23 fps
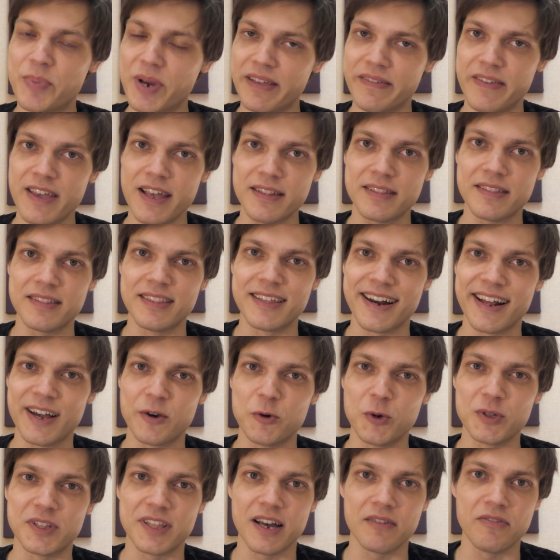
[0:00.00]
Привет,
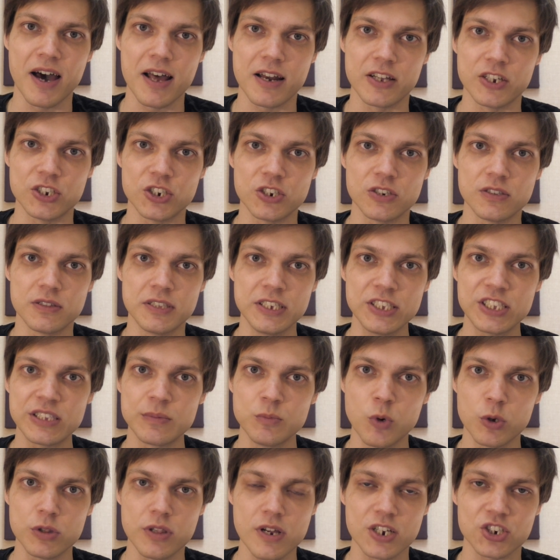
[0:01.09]
дорогой товарищ! Ты
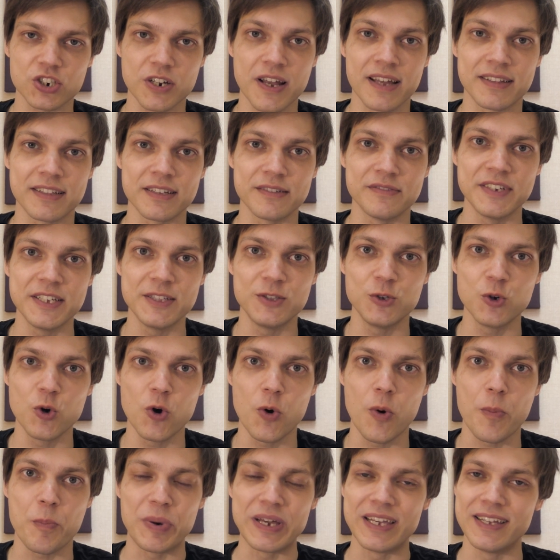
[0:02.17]
смотришь это
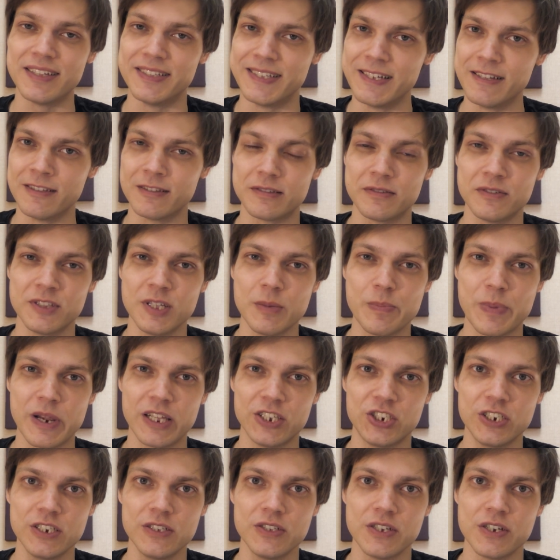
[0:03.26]
видео по единственной
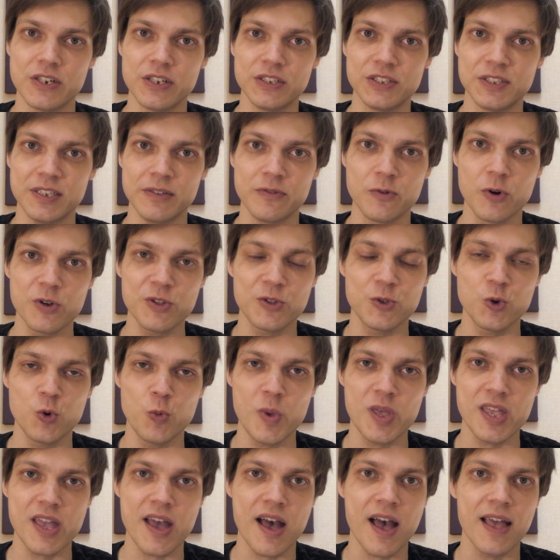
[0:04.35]
причине. Сегодня у
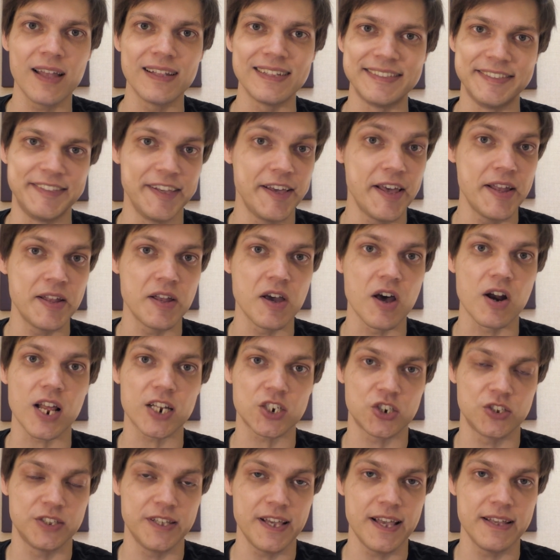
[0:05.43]
меня день
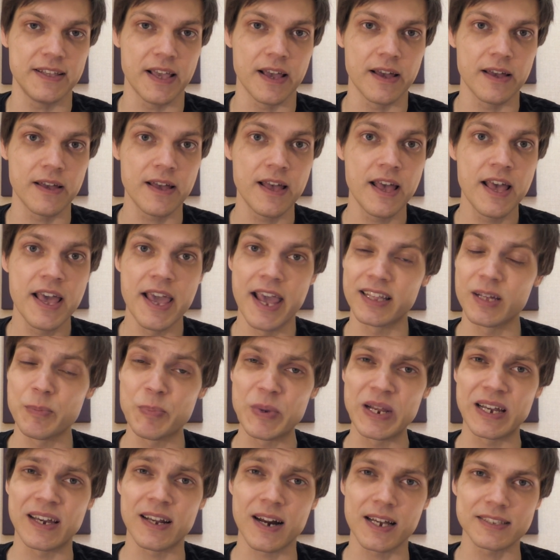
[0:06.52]
рождения. Это
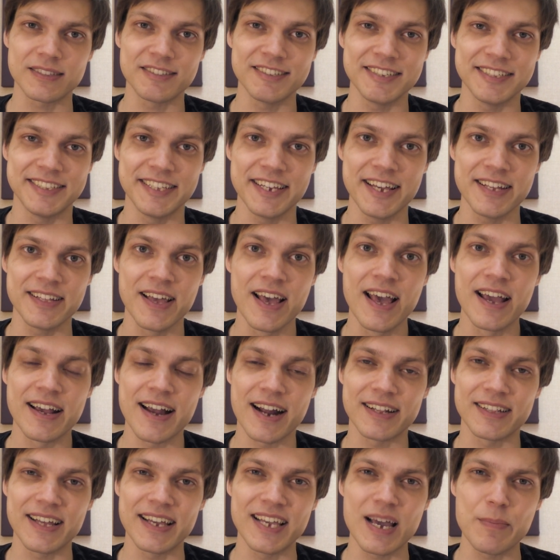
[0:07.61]
прекрасный день,
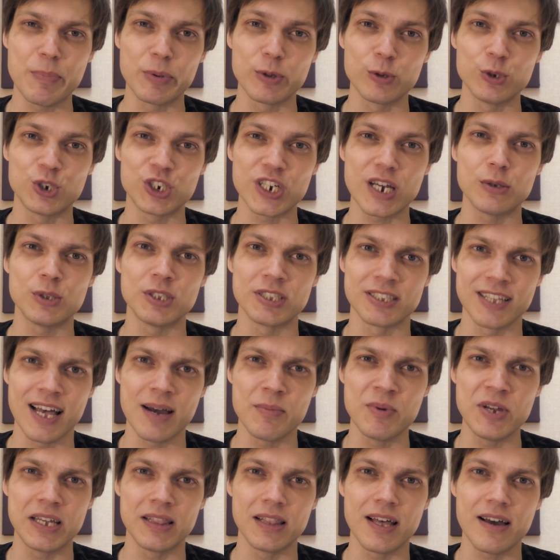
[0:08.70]
когда я получаю
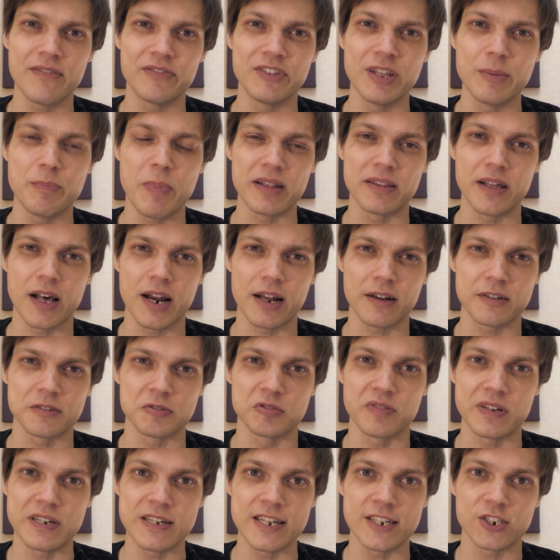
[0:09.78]
самый главный подарок в
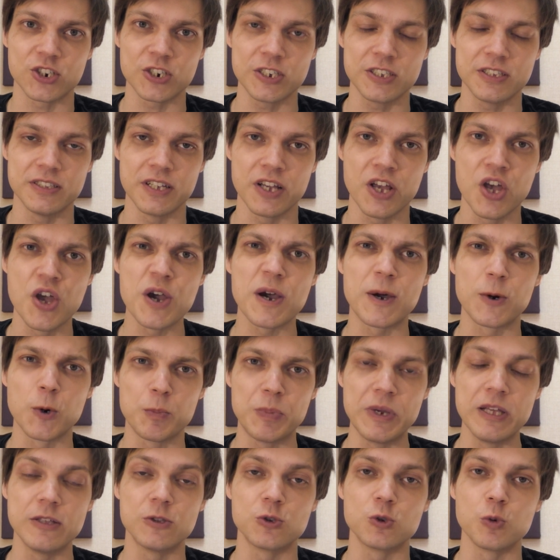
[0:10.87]
своей жизни –
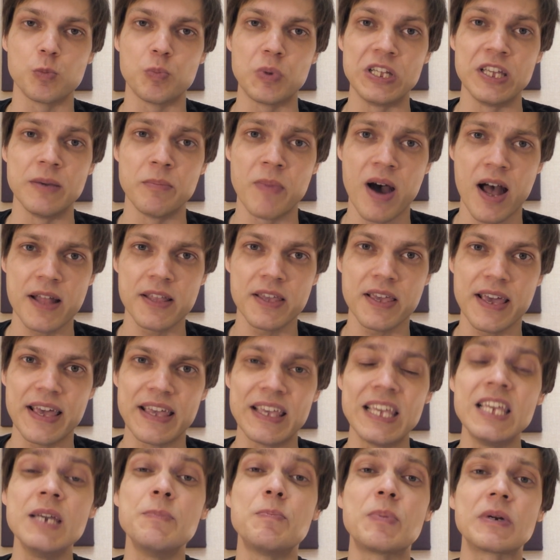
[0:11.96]
крупицу понимания
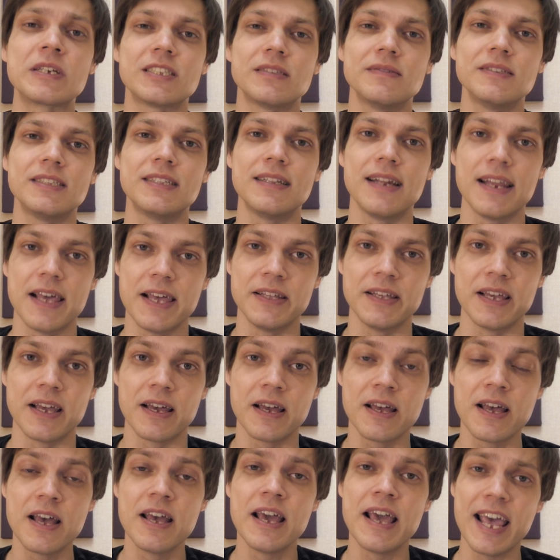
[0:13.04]
и
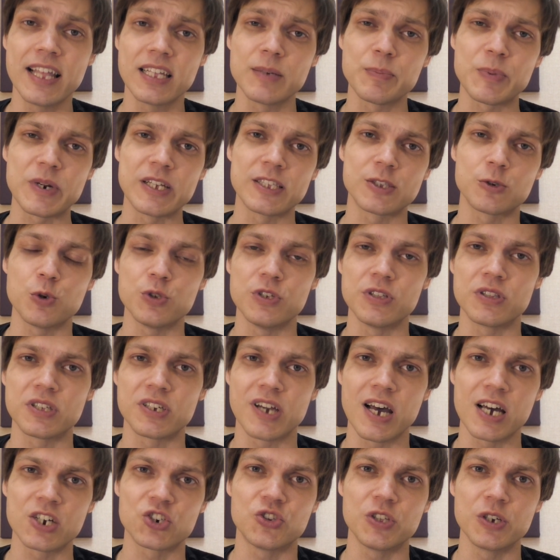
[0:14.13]
просветления. Это происходит
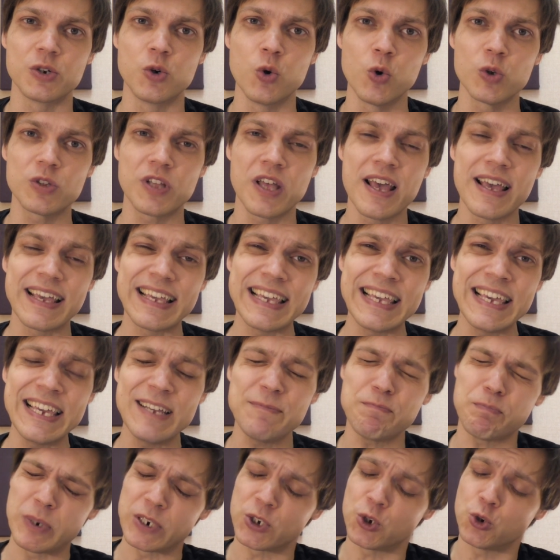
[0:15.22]
каждый год
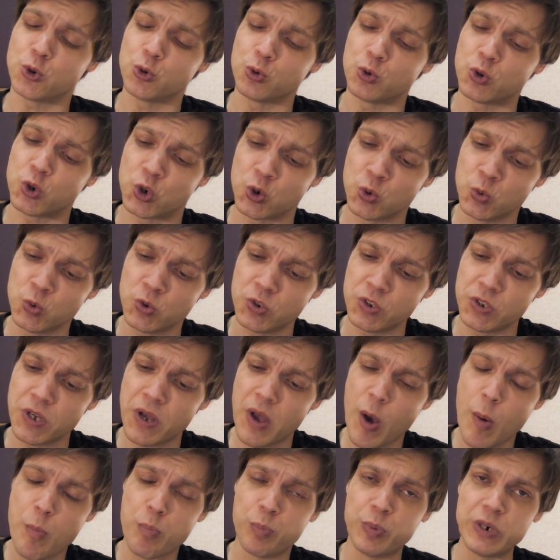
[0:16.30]
и по чуть-чуть,
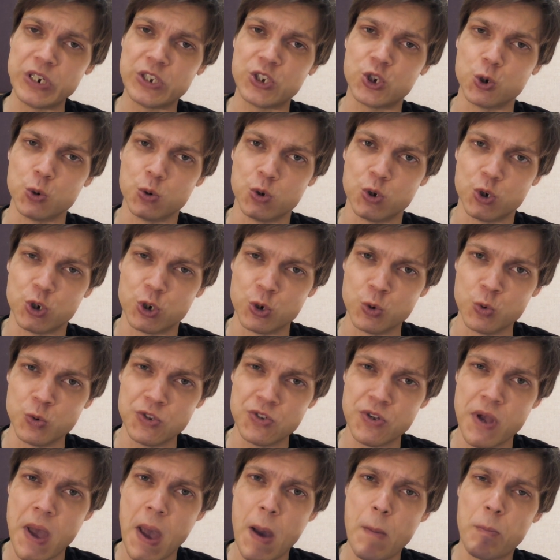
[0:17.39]
по
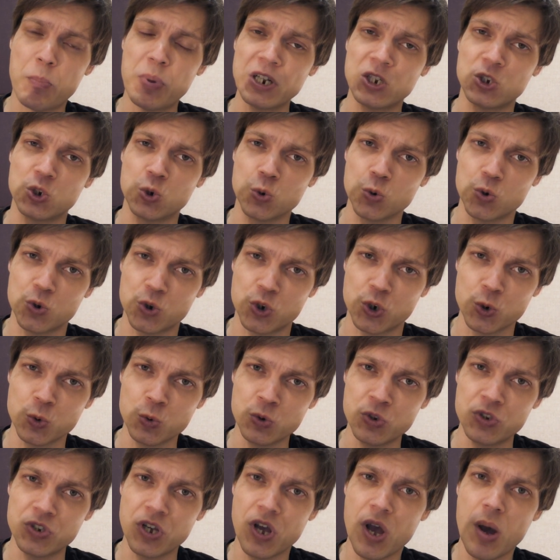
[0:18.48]
чуть-чуть, по
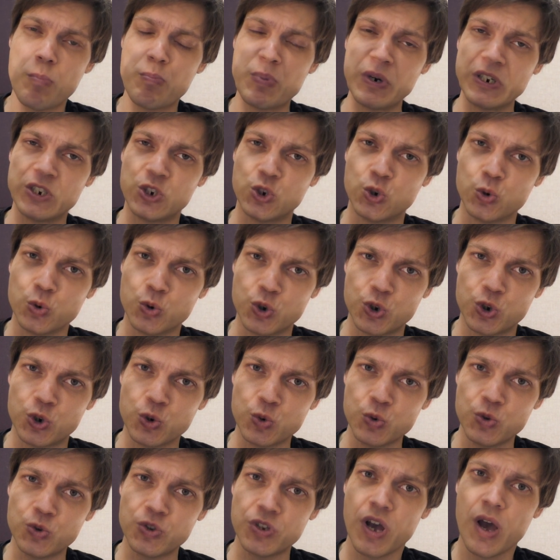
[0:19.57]
чуть-чуть, по
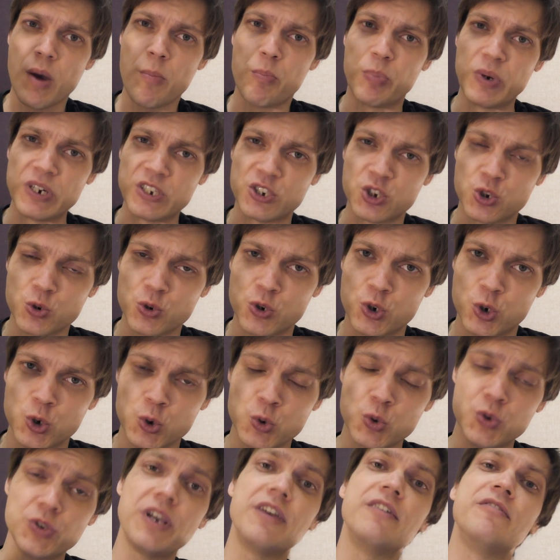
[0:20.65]
чуть-чуть, по
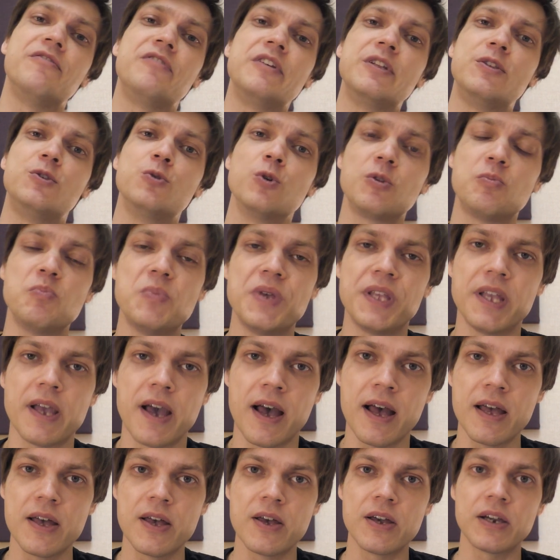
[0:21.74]
чуть-чуть ведет
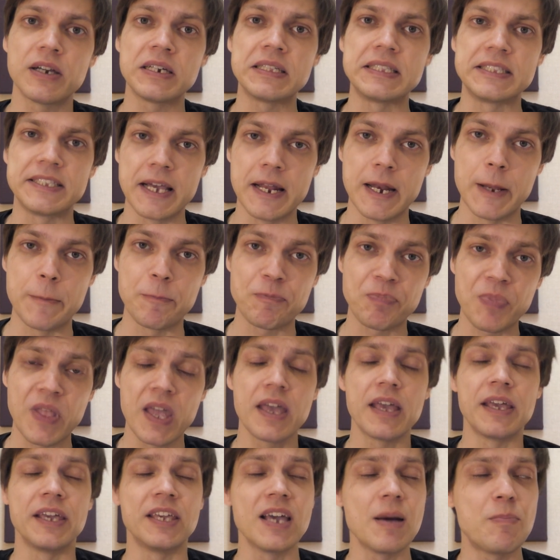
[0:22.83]
меня к цели.
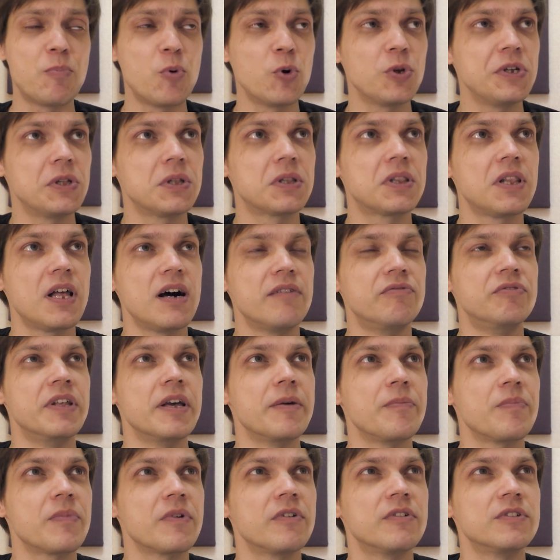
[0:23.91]
Я понял
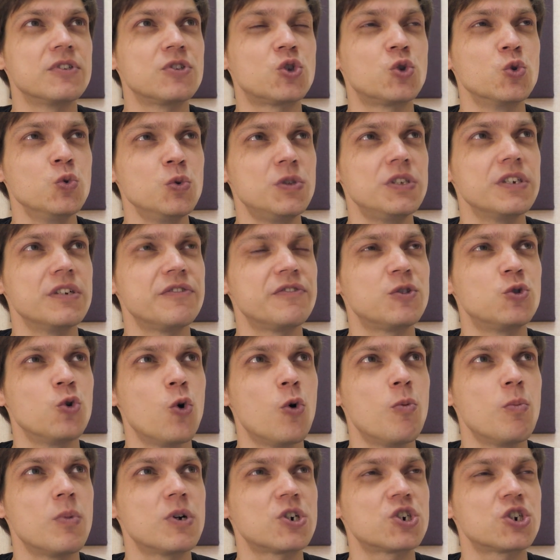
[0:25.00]
главное. Суть в
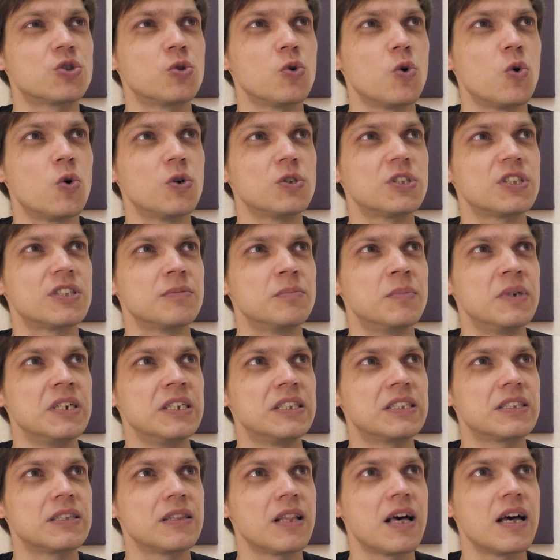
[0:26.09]
том, что
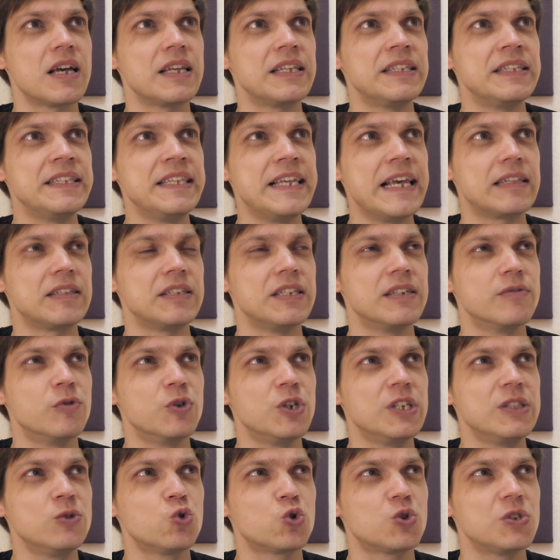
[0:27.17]
смысла нет, его
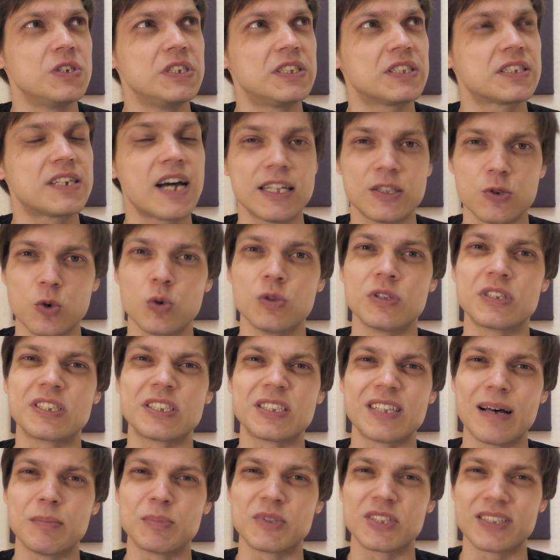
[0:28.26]
не нужно искать, он
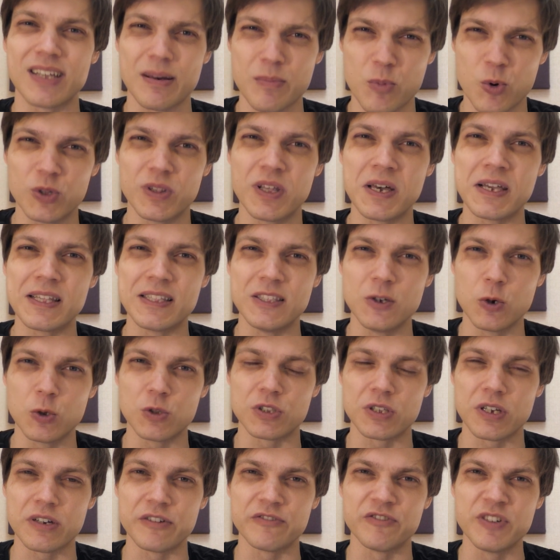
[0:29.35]
сам с собой
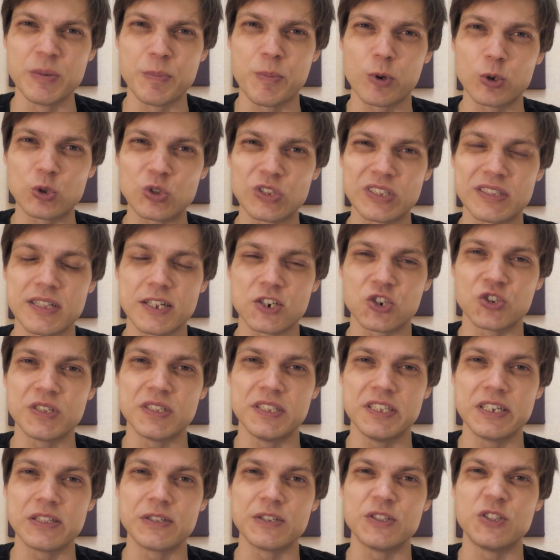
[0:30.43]
найдется. Вы просто должны
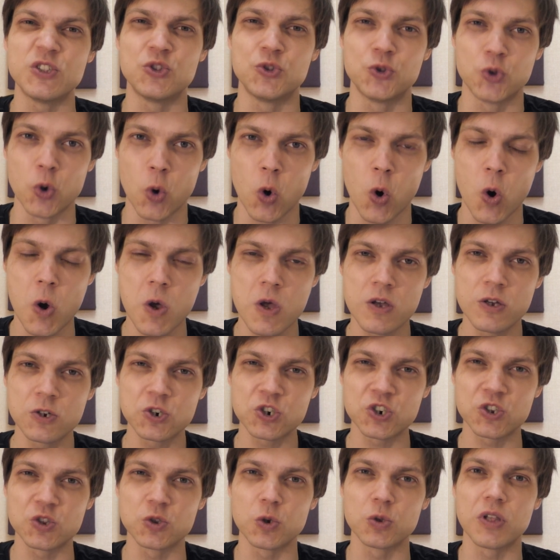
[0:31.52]
делать то,
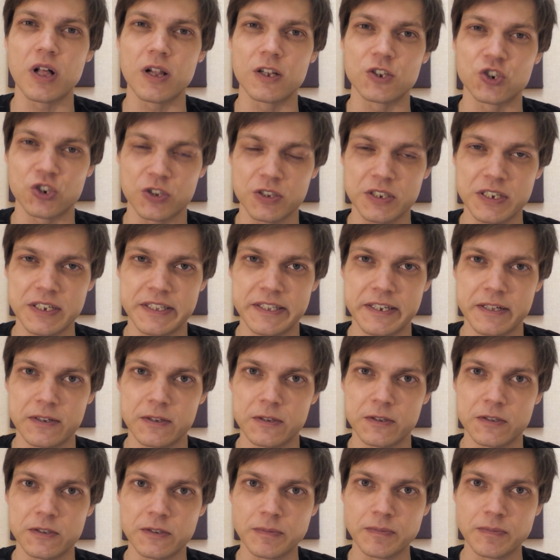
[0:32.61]
что должны делать.